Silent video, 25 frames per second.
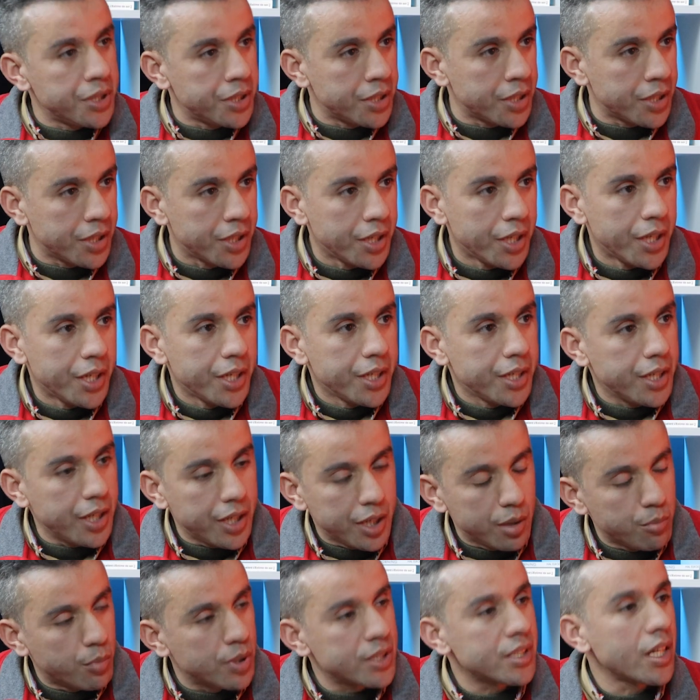من
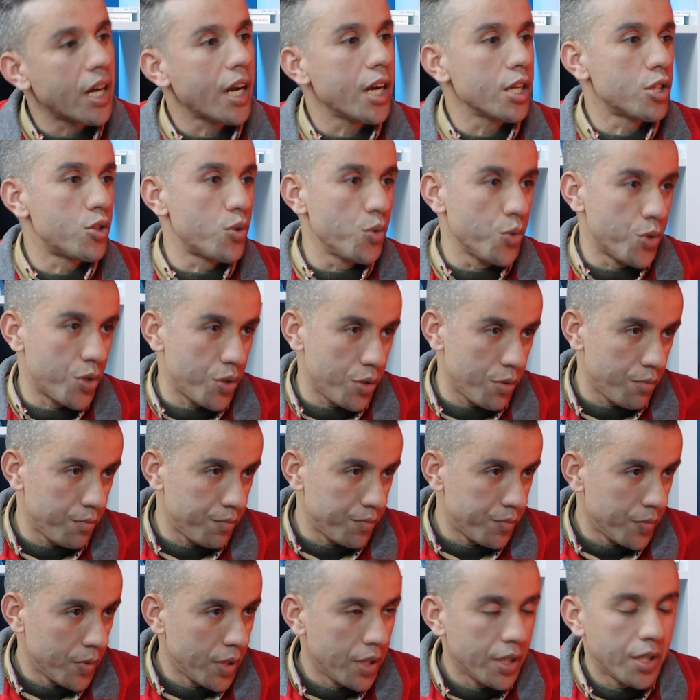يعني منطقه سوس
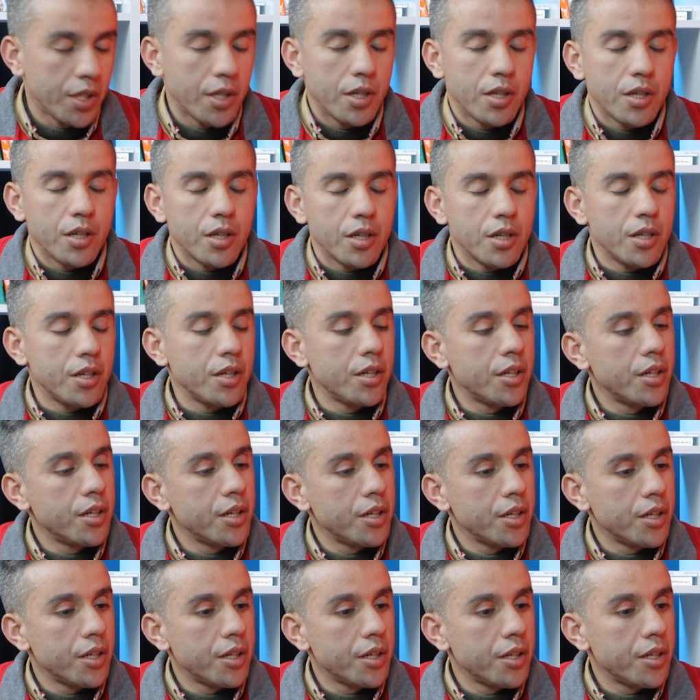اها
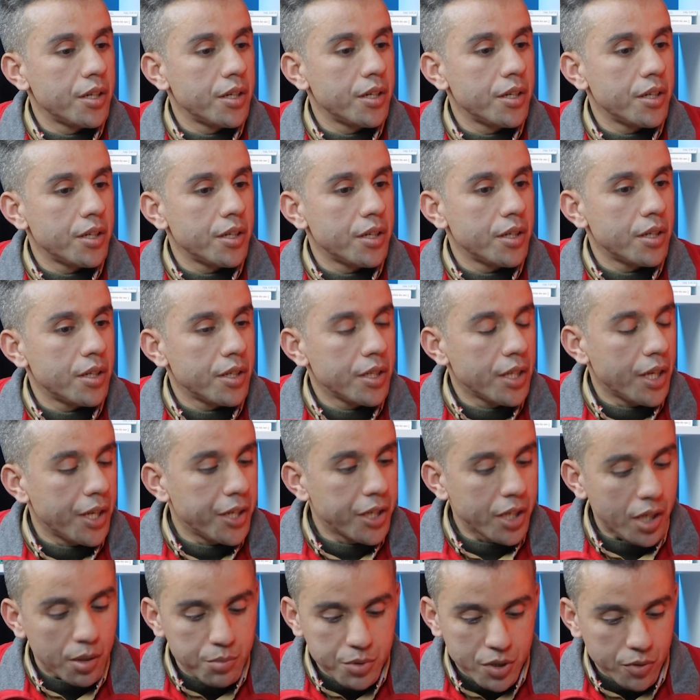آه،
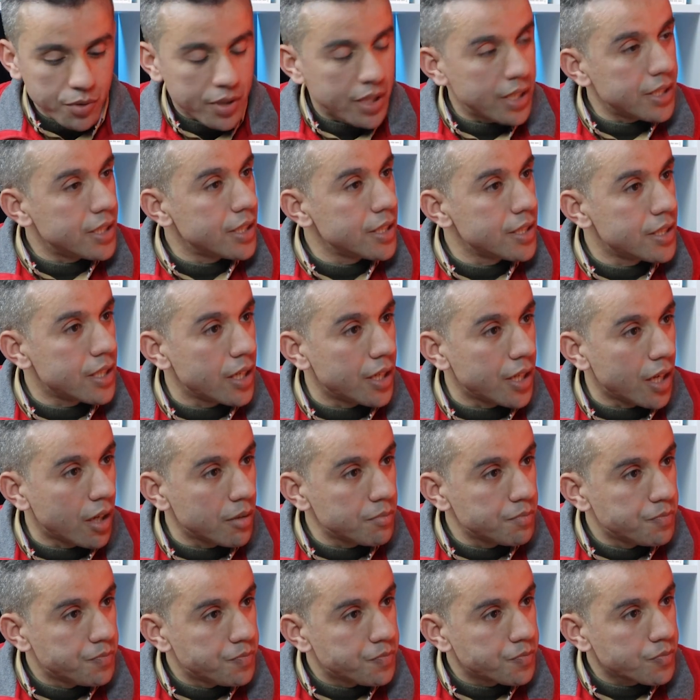يعني 35 سنه